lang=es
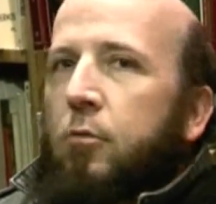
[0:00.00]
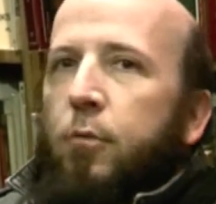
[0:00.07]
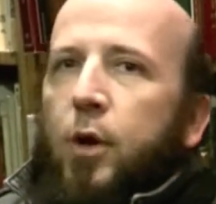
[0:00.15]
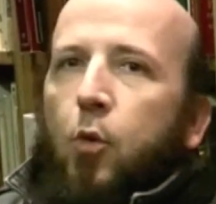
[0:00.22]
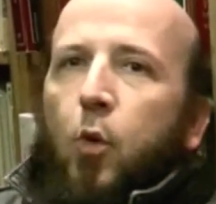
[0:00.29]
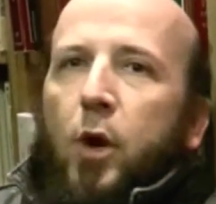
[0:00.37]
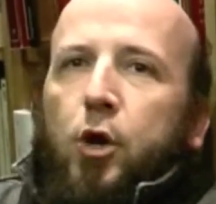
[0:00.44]

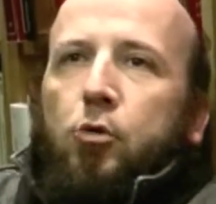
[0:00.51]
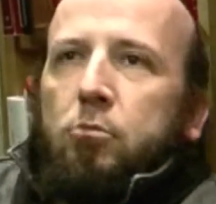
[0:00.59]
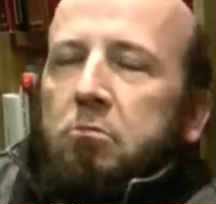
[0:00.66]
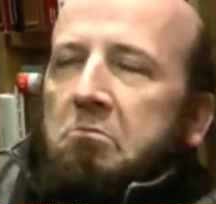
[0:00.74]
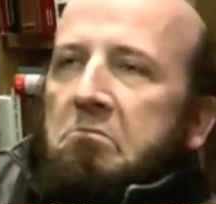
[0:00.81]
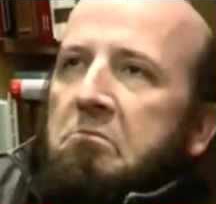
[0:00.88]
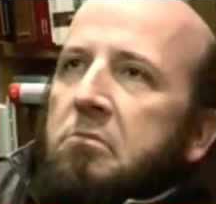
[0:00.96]
Pero bueno,
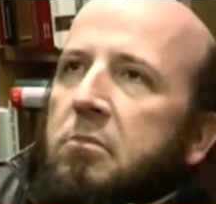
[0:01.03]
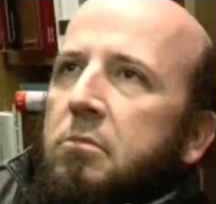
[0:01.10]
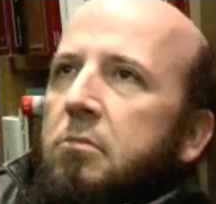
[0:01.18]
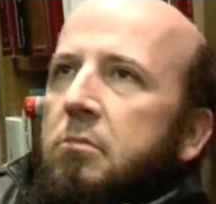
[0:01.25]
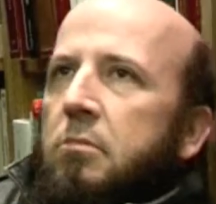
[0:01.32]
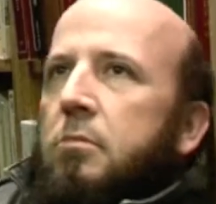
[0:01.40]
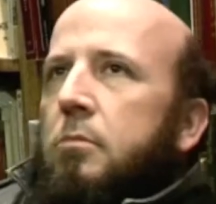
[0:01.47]

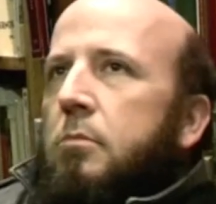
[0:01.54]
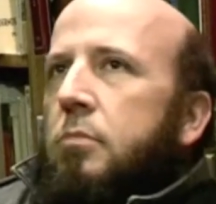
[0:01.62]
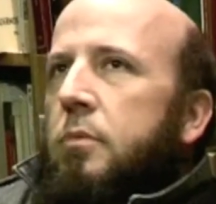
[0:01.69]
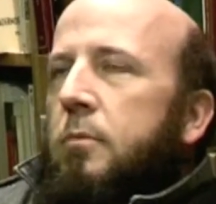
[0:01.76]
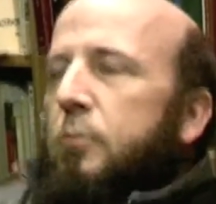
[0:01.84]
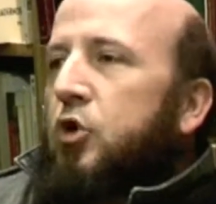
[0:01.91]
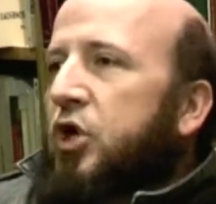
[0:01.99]
mm,
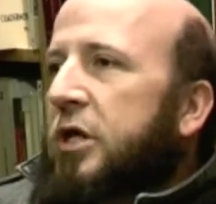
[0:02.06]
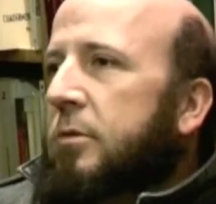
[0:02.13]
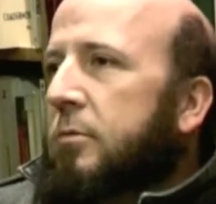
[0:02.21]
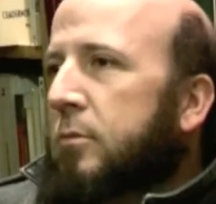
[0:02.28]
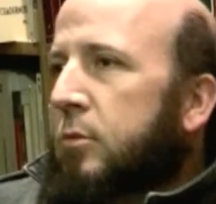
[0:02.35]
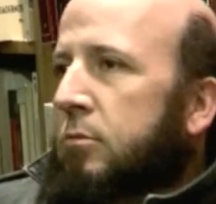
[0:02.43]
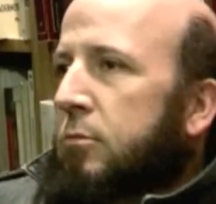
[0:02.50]
no sé,
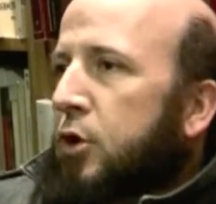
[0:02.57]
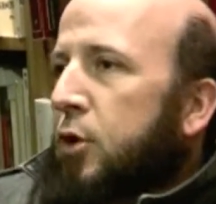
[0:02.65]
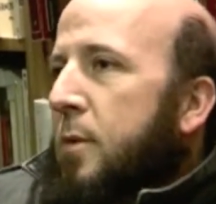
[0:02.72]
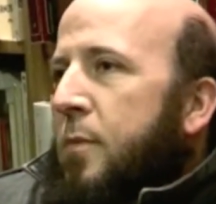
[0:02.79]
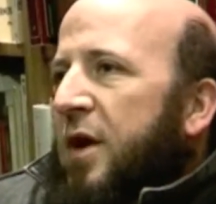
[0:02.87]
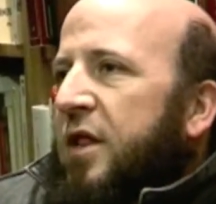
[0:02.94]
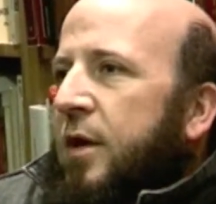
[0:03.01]
no
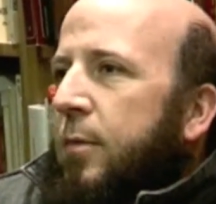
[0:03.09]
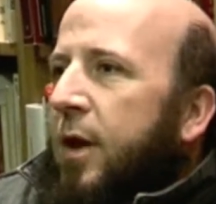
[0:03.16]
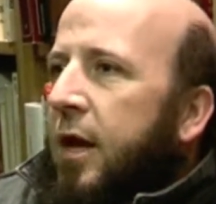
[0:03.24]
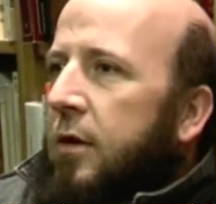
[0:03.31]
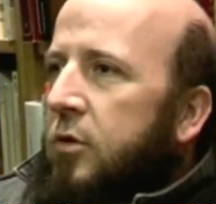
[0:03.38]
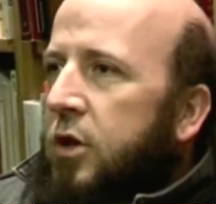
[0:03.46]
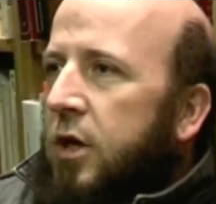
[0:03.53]
me parece
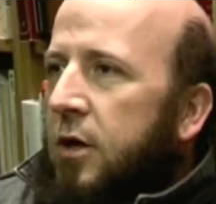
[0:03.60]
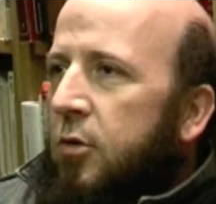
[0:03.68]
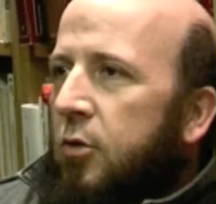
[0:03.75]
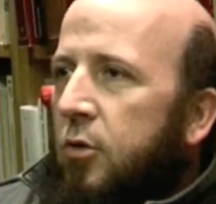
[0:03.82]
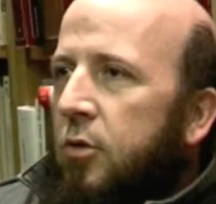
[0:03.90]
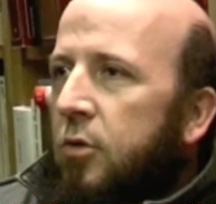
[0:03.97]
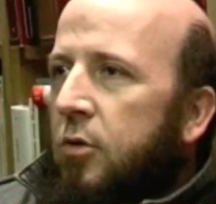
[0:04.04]
mal. O sea,
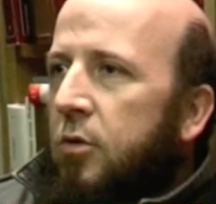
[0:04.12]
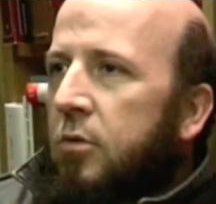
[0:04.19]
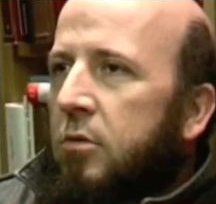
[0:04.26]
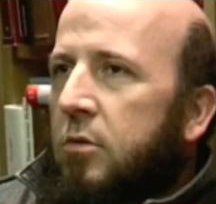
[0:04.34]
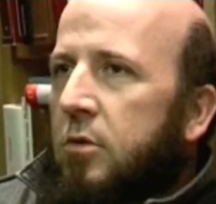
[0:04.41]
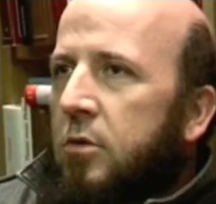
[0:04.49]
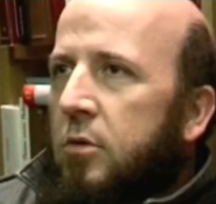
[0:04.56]
no...
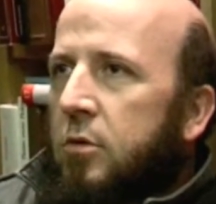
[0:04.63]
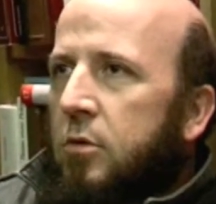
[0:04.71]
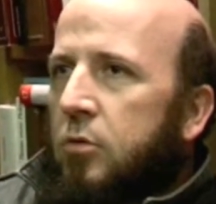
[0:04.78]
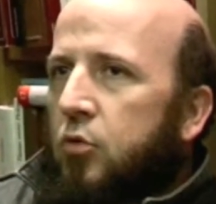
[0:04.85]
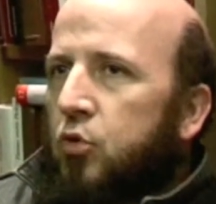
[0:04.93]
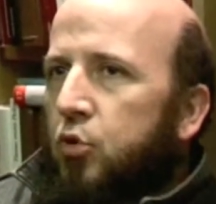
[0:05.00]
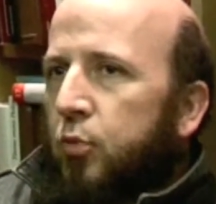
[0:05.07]

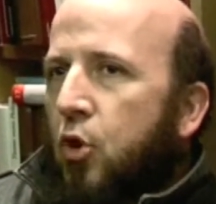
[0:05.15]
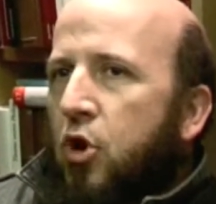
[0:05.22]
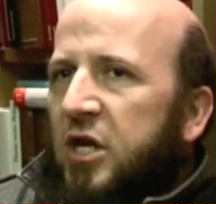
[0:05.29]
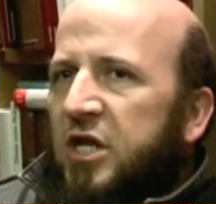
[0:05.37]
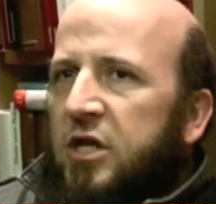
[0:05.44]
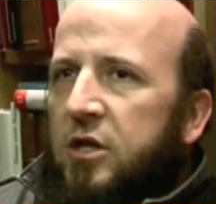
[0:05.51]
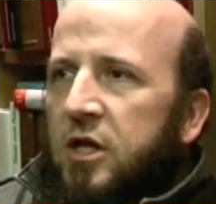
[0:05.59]
Supongo
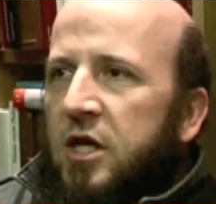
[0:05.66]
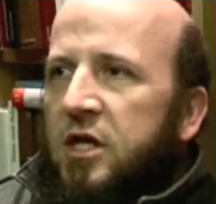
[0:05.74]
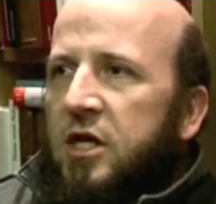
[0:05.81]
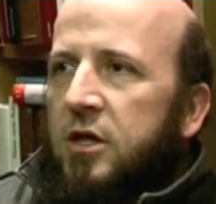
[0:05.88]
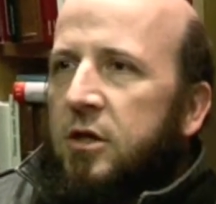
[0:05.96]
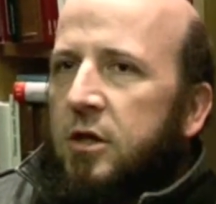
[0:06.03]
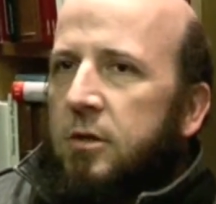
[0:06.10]
que es
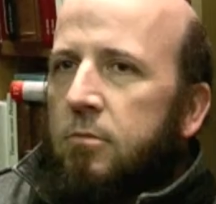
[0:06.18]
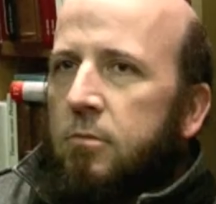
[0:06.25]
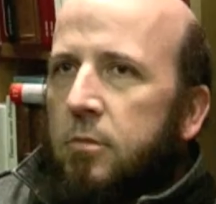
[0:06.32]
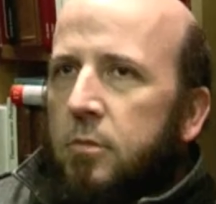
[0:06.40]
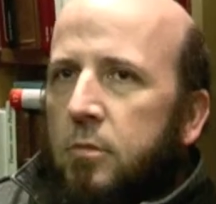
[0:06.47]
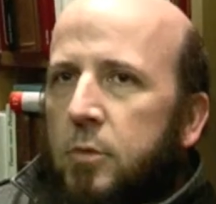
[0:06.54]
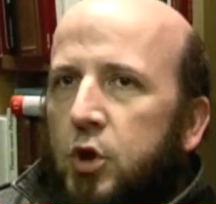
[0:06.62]
interesante
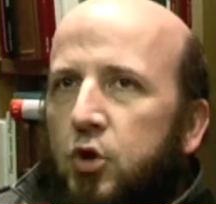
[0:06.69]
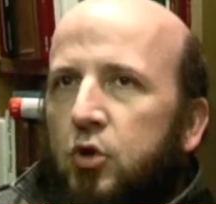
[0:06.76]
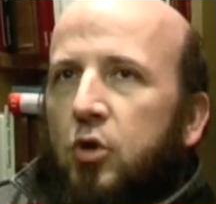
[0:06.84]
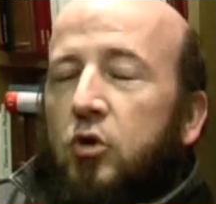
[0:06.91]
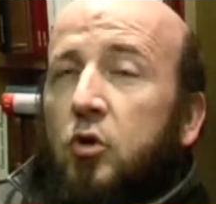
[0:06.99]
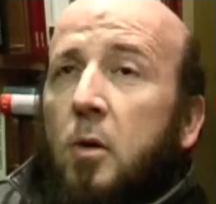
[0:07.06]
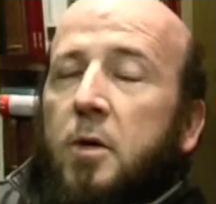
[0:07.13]
yo
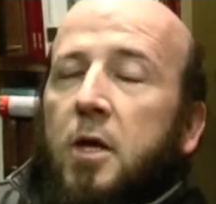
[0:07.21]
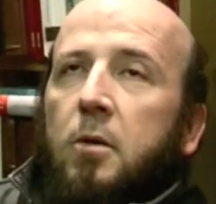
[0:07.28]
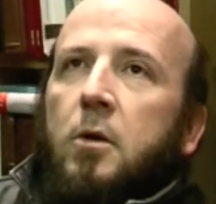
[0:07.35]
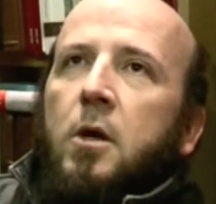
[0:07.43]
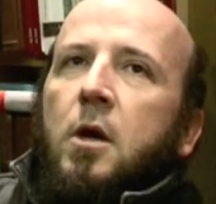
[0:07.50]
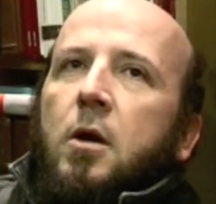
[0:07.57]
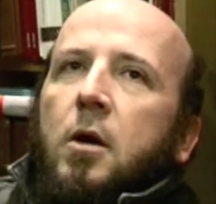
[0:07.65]
creo que todavía...
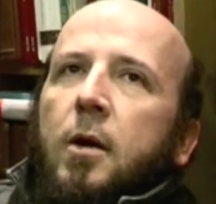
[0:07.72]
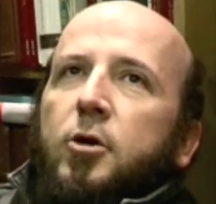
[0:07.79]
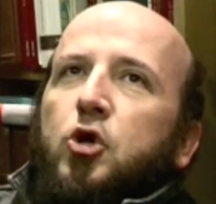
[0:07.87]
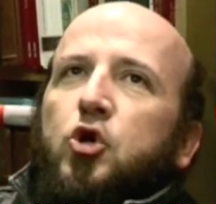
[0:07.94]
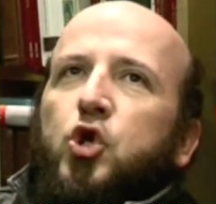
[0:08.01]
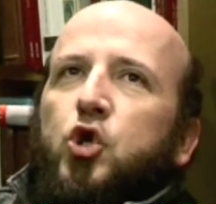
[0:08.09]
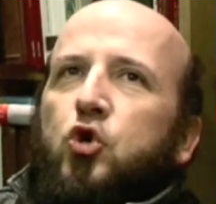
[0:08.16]
yo
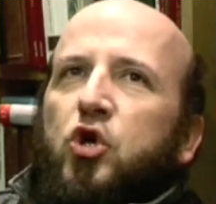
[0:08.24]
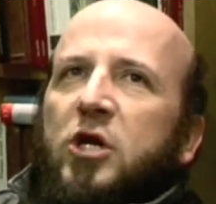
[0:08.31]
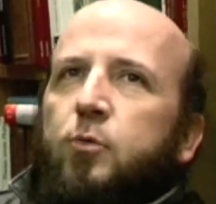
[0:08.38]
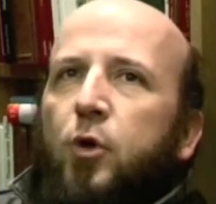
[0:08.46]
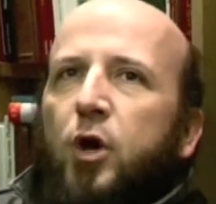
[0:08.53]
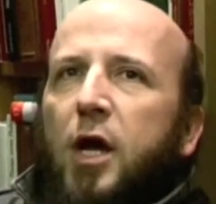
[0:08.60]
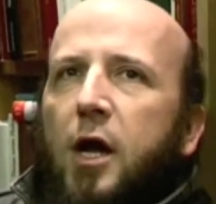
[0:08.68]
he hecho
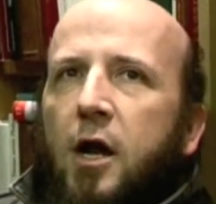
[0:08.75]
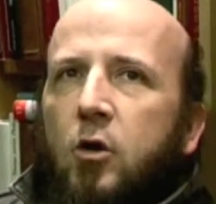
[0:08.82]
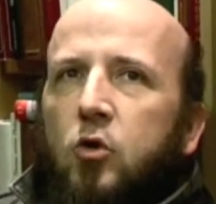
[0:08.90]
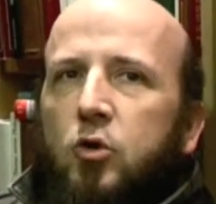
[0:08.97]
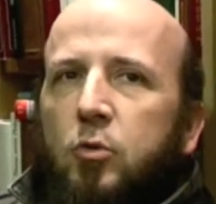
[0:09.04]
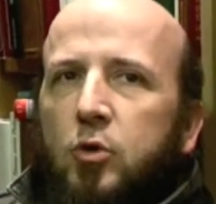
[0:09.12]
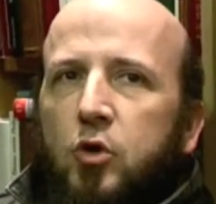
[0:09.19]
cosas por
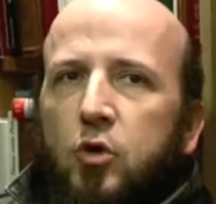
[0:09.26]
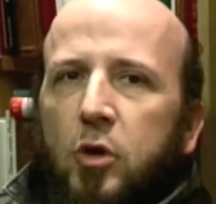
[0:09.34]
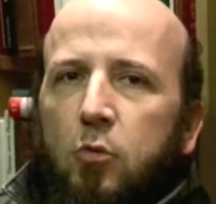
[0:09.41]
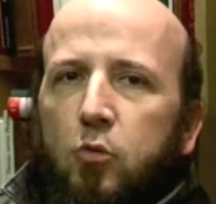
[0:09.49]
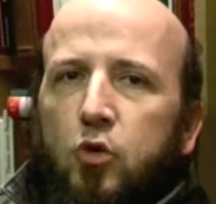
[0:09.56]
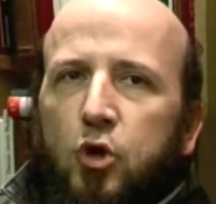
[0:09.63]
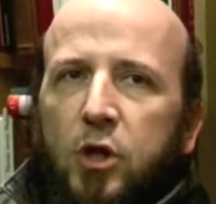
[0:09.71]
encargo, sobre todo en
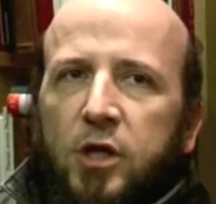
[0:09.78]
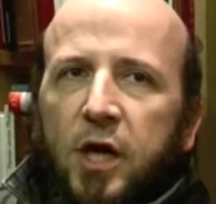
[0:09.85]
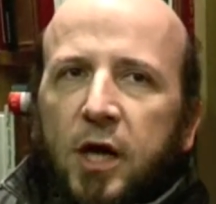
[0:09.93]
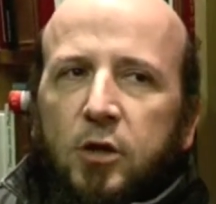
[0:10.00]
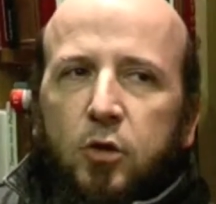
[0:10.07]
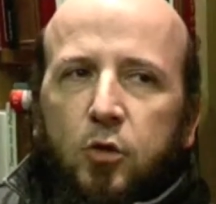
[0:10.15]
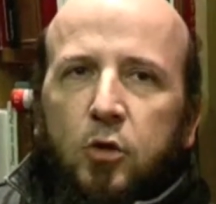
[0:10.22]
el mundo del
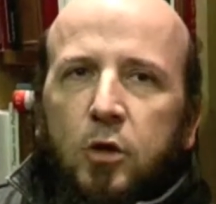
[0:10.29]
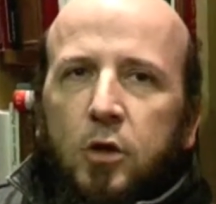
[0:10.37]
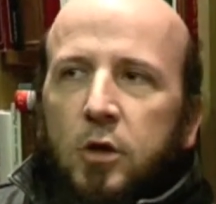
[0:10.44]
teatro.